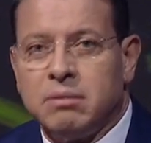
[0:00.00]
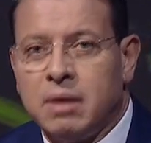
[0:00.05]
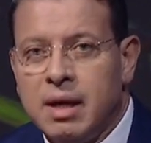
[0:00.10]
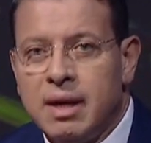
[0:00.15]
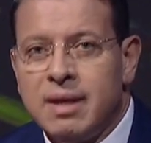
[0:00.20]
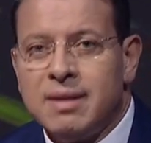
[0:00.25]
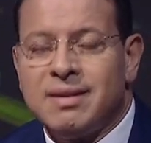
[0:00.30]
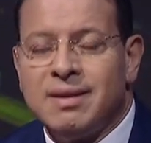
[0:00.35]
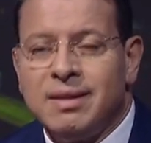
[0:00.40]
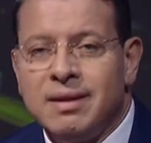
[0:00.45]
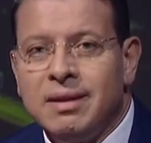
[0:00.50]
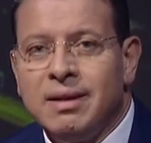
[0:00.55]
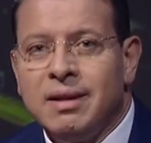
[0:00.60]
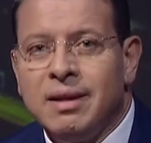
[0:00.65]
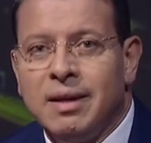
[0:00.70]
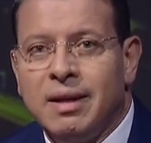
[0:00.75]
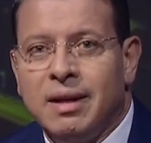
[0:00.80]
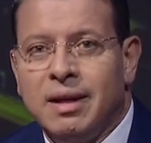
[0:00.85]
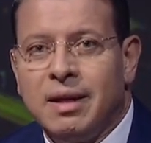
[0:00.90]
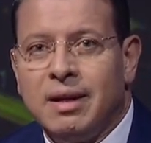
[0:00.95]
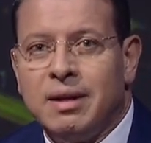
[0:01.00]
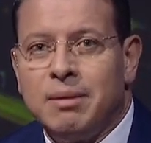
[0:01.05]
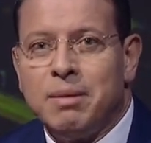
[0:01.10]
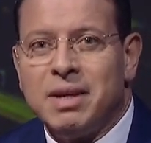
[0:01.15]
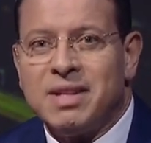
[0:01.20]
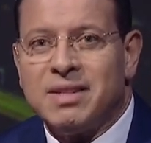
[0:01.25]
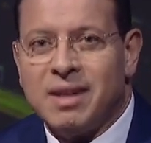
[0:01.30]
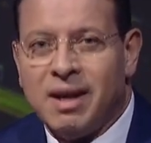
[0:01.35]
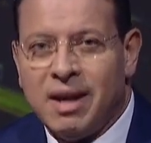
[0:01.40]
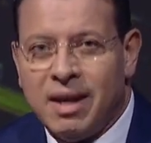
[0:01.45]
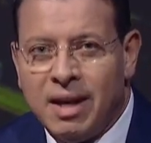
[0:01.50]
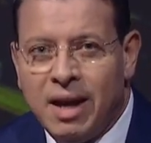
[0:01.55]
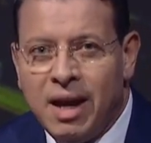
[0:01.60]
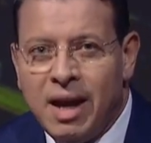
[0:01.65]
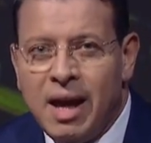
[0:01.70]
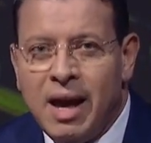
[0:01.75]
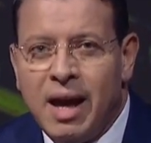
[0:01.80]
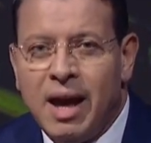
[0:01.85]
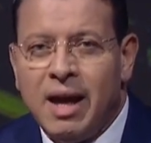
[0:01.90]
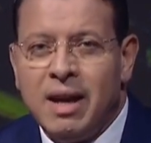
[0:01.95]
هذه المسألة
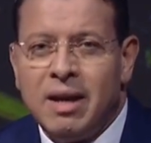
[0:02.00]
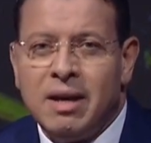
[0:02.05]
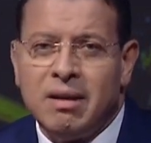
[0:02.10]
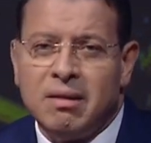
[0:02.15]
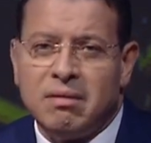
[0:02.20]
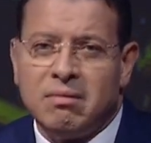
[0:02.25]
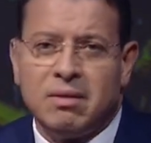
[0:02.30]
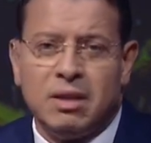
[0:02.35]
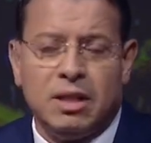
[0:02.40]
هل